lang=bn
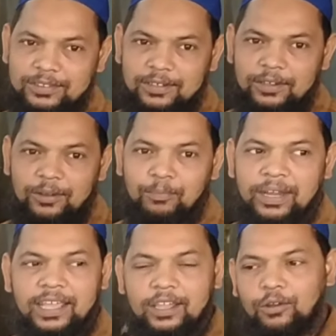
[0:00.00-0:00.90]
খুবই ভালো
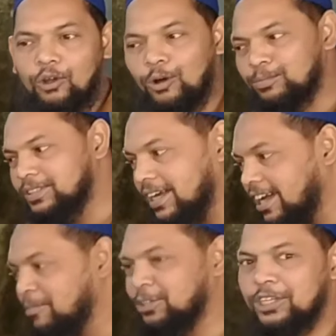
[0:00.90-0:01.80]
মানে কম
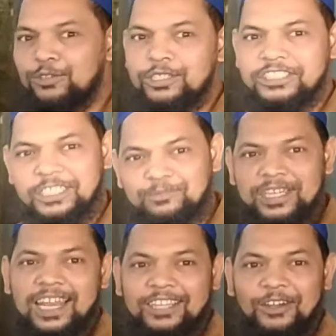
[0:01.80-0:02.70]
টাকার ভিতরে যদি জিপ
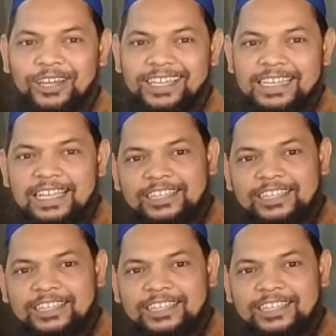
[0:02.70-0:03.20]
চালাতে হয়